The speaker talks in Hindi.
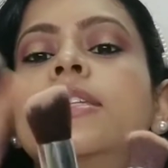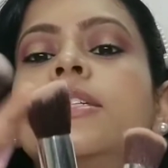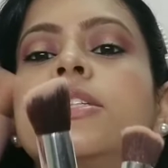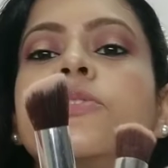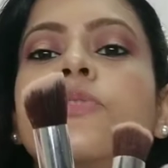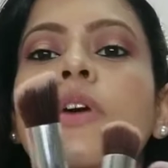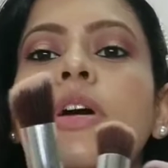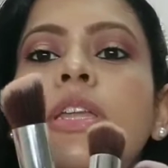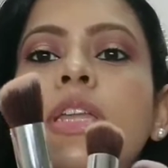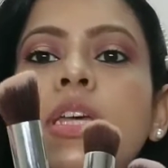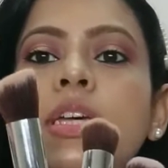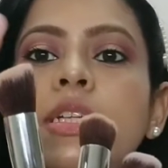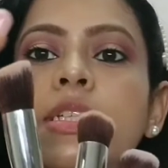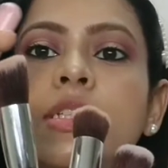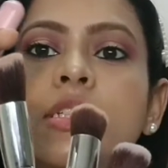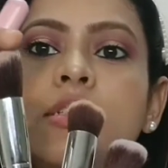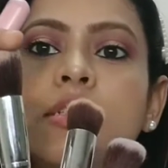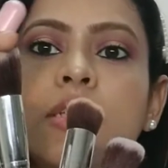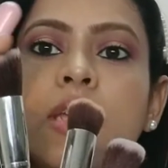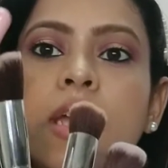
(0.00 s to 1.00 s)
दिस वन
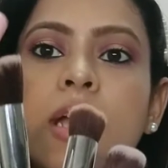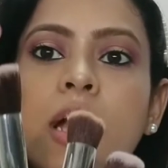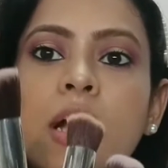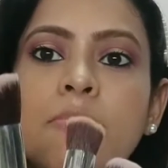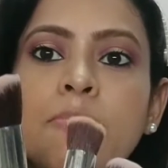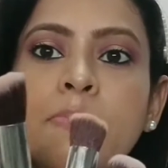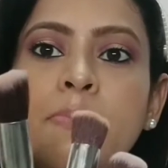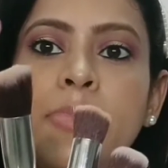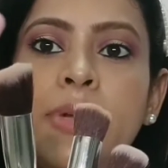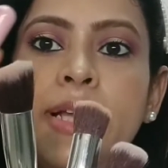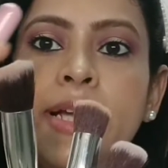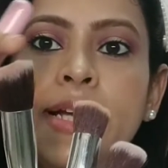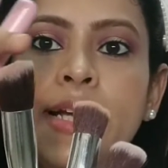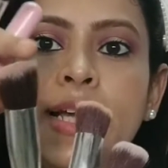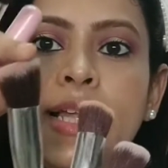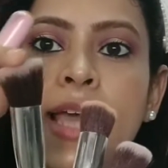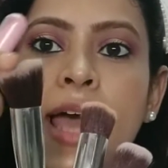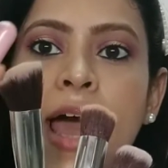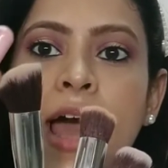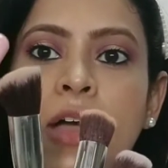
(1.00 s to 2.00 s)
इज़ ये
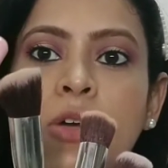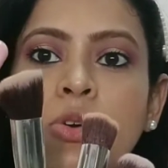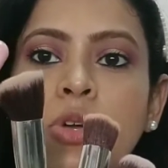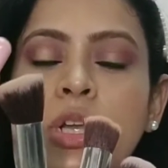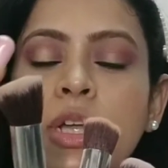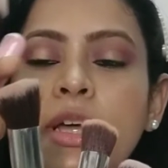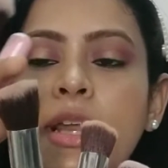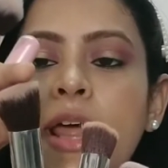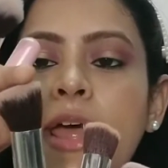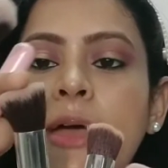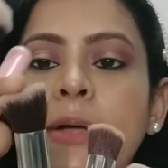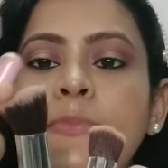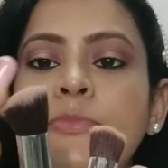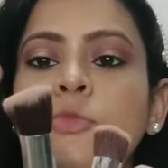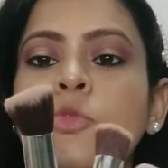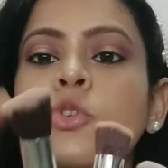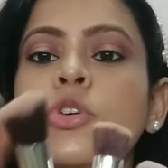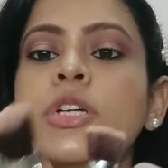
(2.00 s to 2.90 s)
कम्प्लीटली एंगुलर है